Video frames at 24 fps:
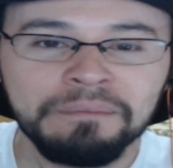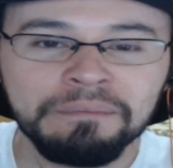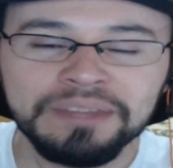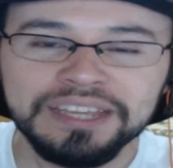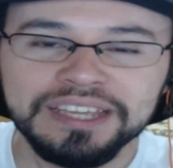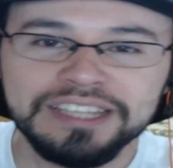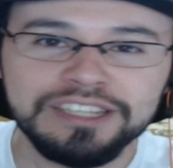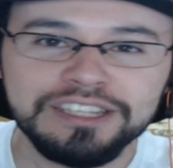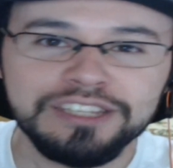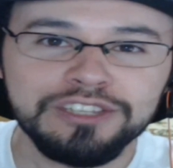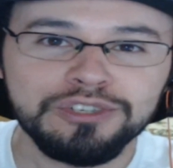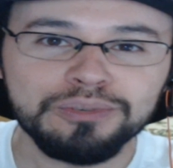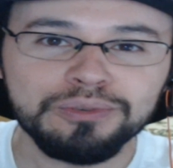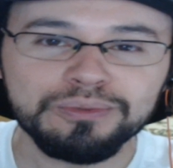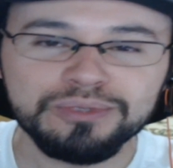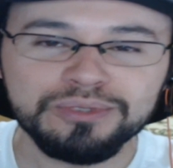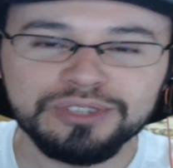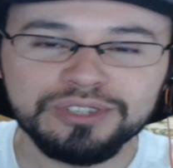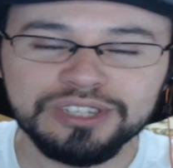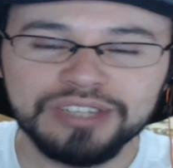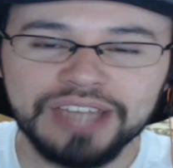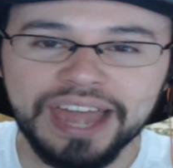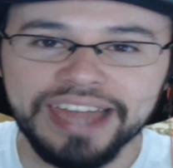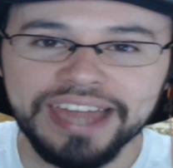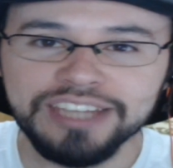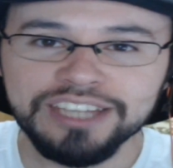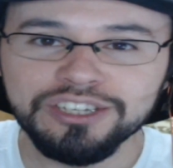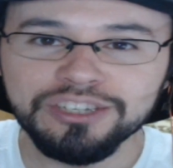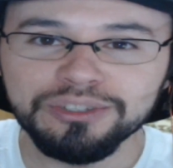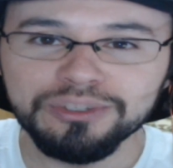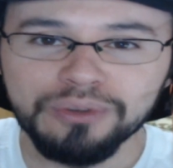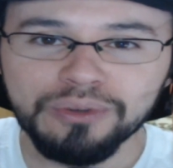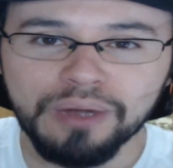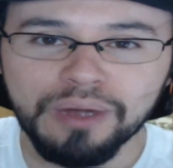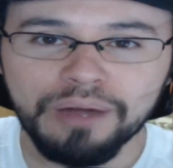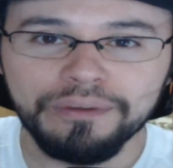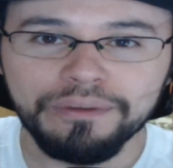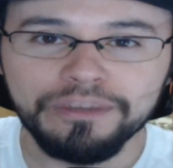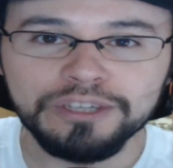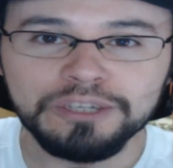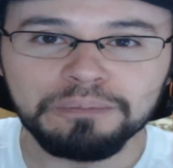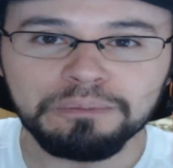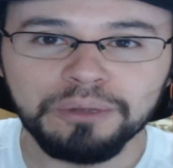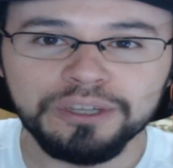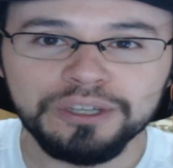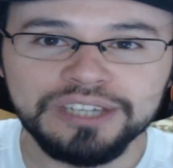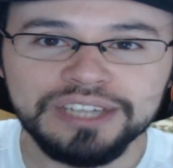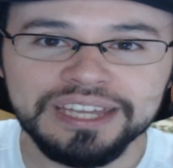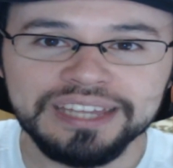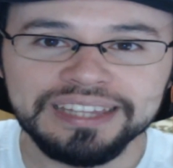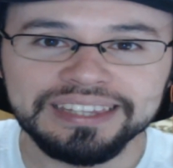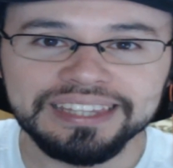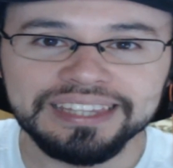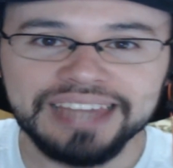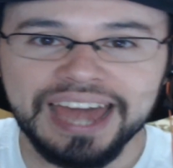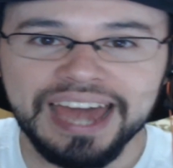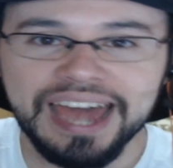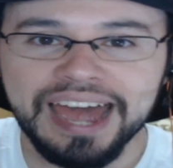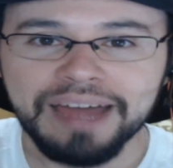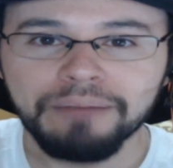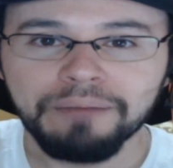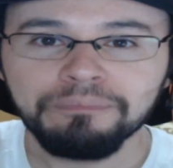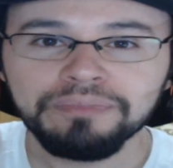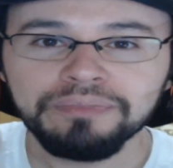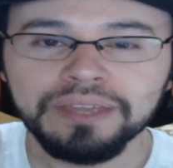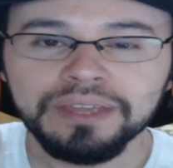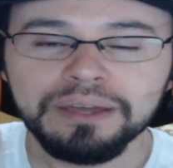existe um site no qual a gente pode entrar